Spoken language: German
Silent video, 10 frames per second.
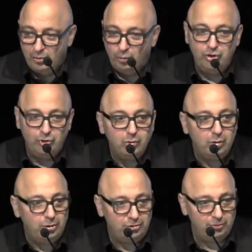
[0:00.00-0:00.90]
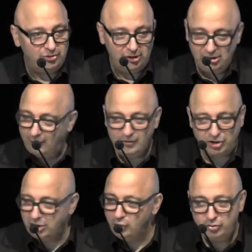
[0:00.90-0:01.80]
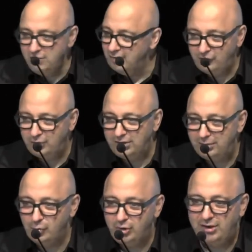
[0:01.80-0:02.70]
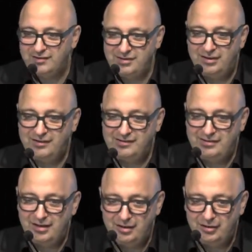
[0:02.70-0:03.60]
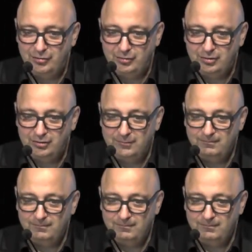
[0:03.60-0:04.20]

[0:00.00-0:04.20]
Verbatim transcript: Und die jungen Leute unter Ihnen haben wahrscheinlich noch nie was von der Demokratia Christiana gehört.